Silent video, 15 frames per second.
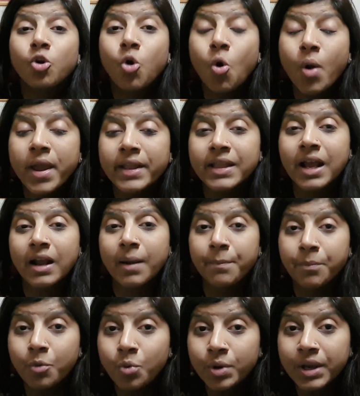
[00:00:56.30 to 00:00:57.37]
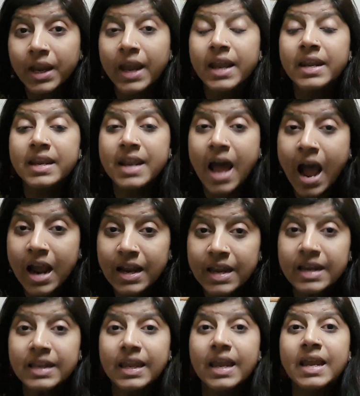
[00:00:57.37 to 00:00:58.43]
को एकता कपूर के
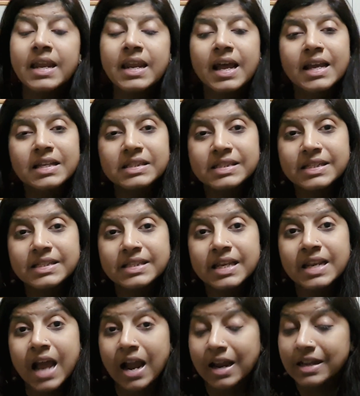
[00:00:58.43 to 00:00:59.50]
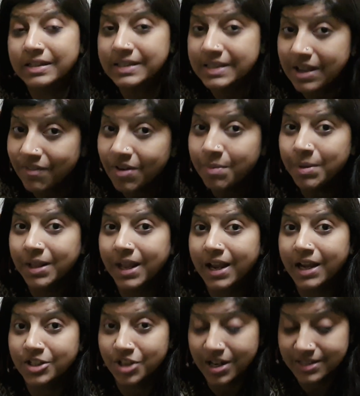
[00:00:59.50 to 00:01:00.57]
नागिन के नए सीजन नागिन सेवन में
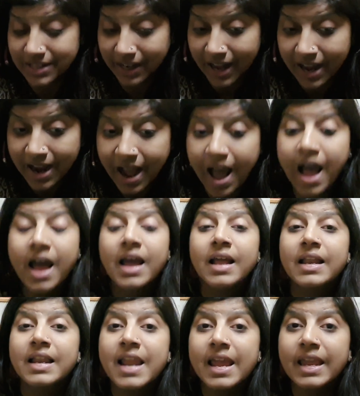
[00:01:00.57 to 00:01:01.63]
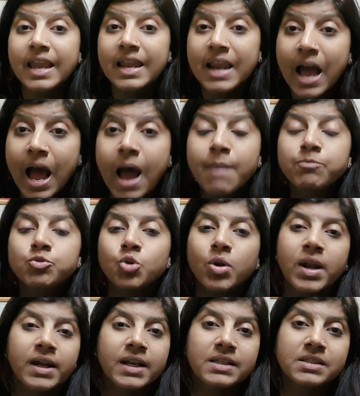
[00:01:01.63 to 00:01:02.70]
देखा जा सकेगा लेकिन अब जो
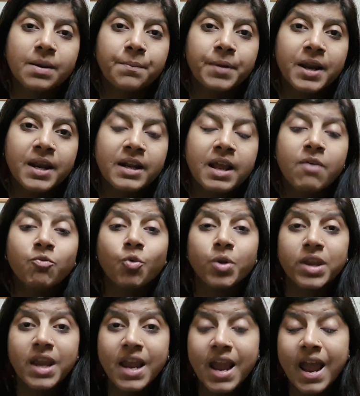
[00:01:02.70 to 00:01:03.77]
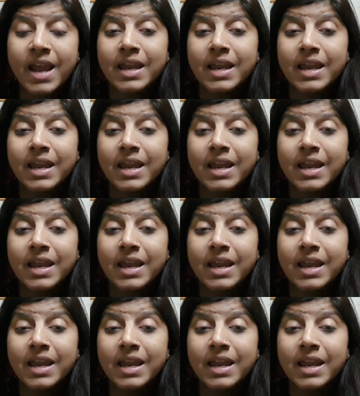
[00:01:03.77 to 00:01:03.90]
लेटेस्ट अपडेट है वो ये है